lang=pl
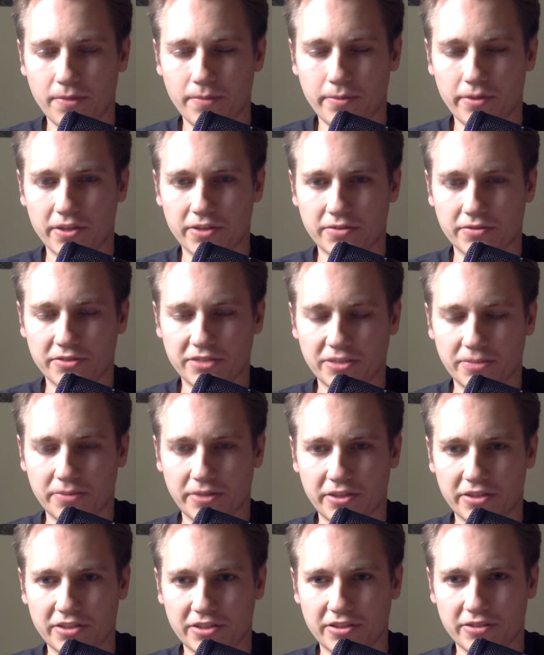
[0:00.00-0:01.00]
pokazującymi
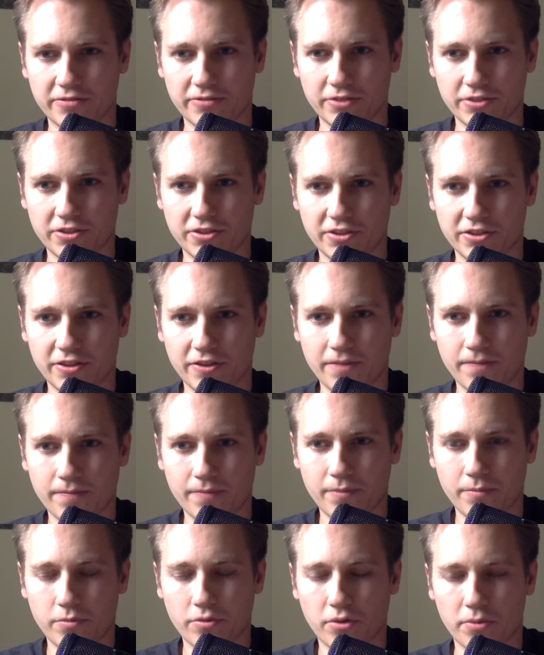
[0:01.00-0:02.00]
jakieś aktywności.
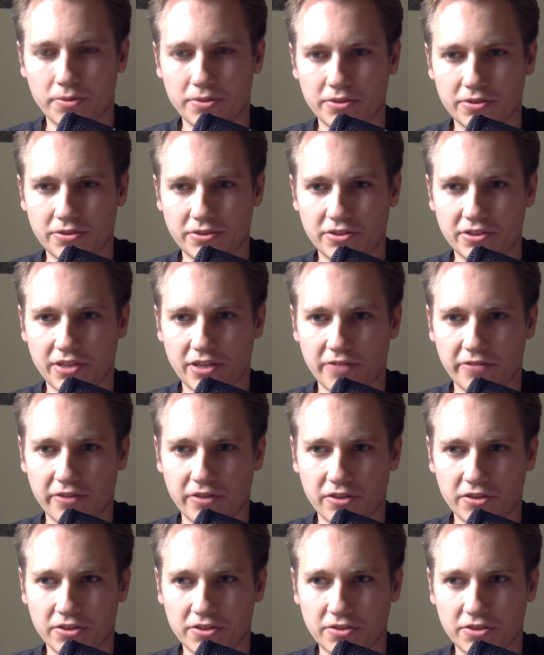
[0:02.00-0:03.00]
Mogło być to coś
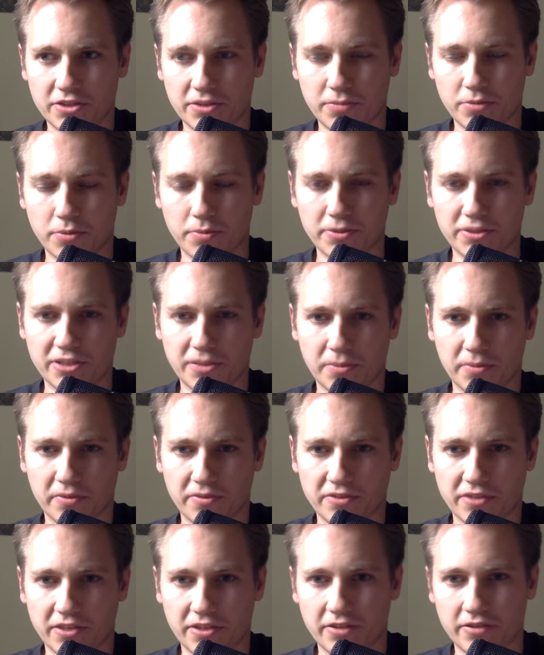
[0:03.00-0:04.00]
ciekawego, czy mógłbyś zajmować
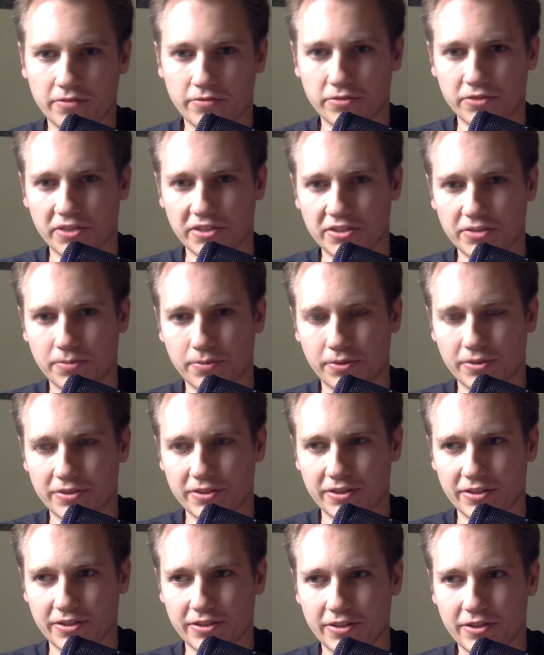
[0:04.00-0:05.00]
takich
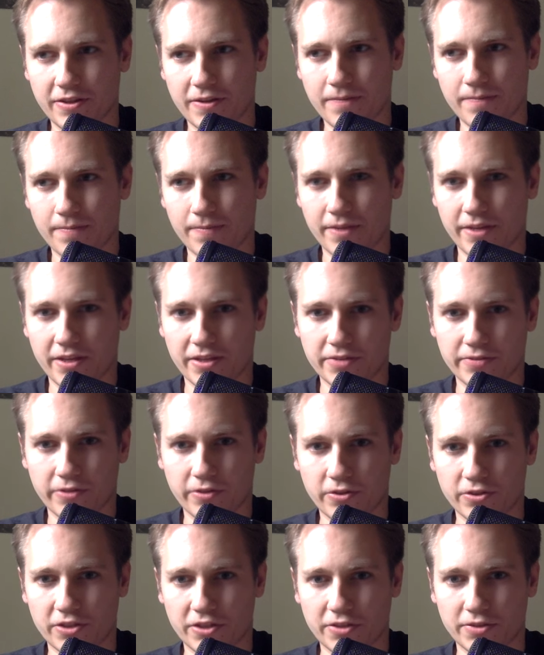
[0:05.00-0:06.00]
20% e,
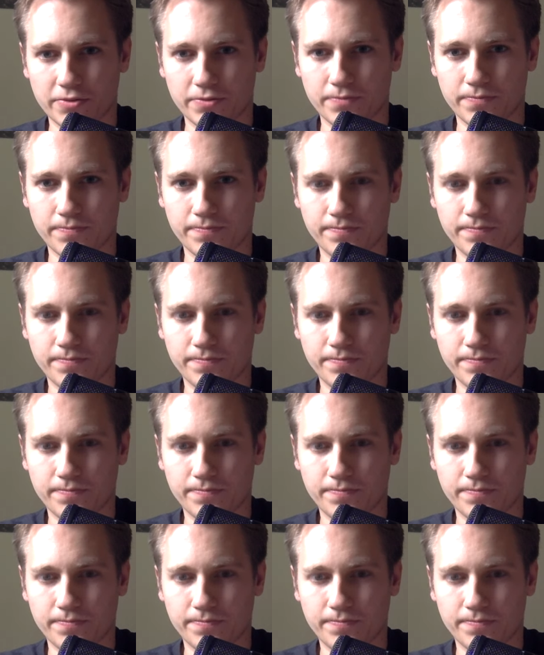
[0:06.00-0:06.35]
swojego czasu.